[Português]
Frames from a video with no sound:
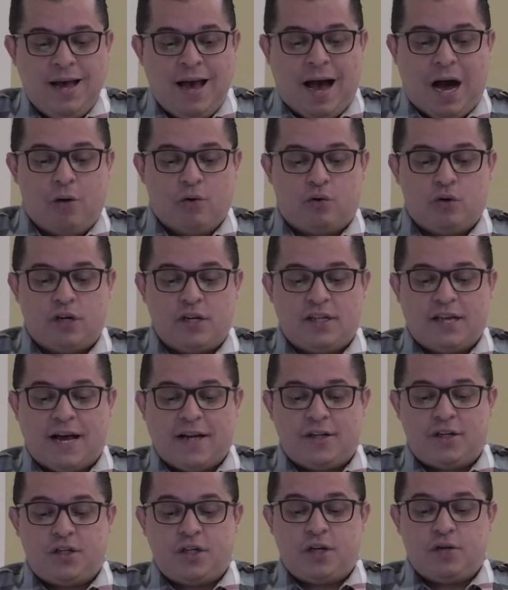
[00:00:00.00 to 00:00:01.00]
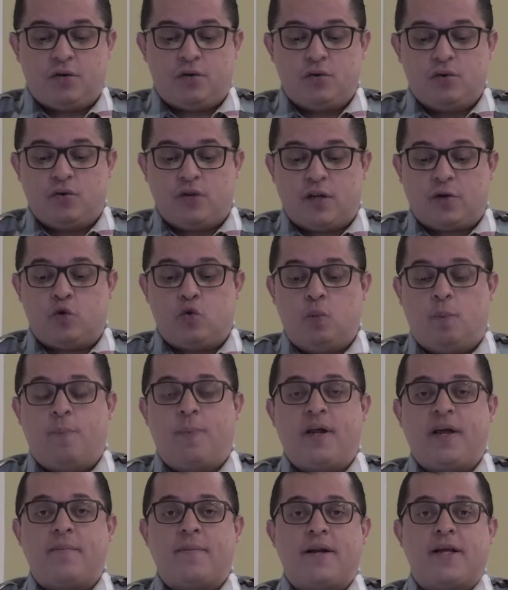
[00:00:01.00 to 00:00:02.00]
A autoridade de Jesus é
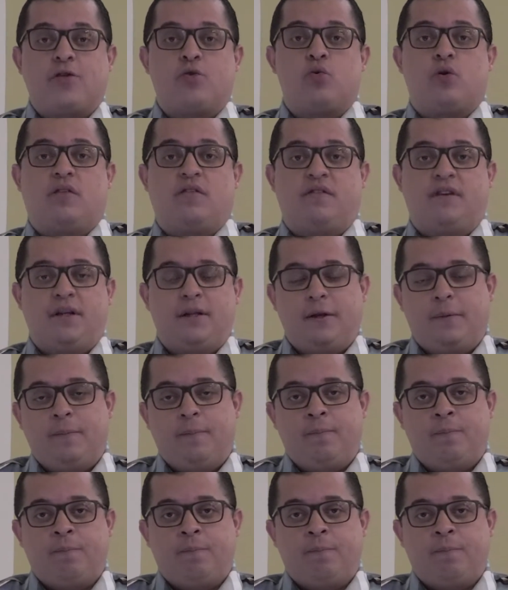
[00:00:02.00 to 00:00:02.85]
suprema na sua vida.